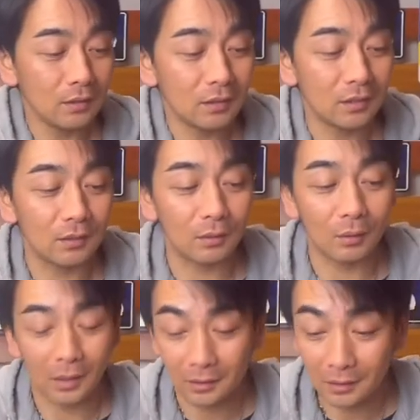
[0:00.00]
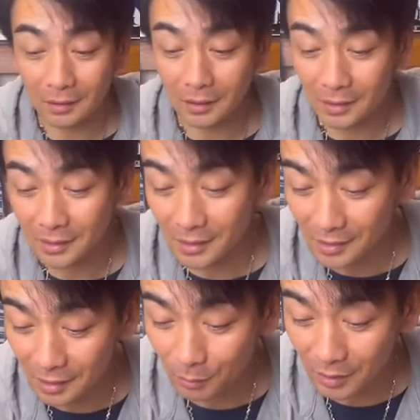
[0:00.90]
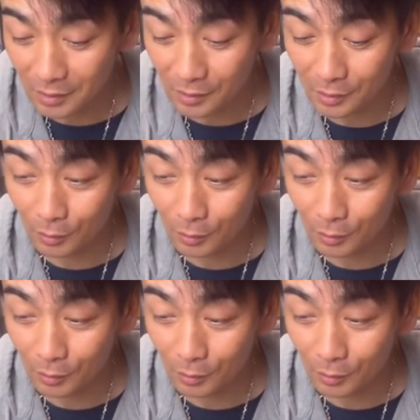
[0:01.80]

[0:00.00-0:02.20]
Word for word: 身と合体させますよ。